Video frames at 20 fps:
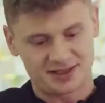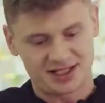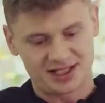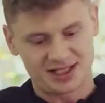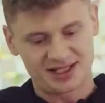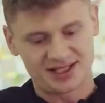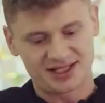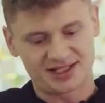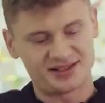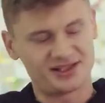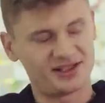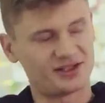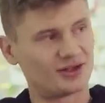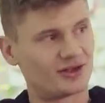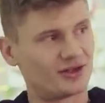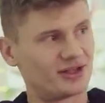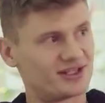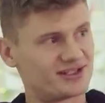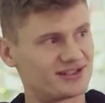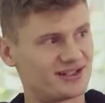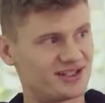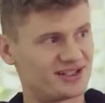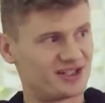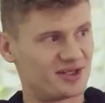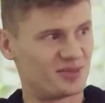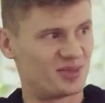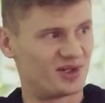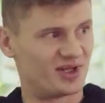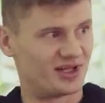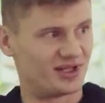A ile dni to jest dla
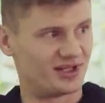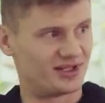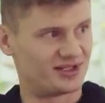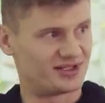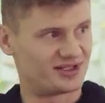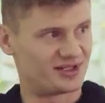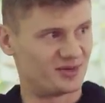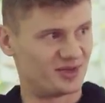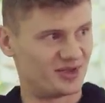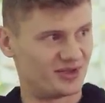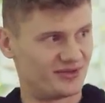Ciebie, żeby...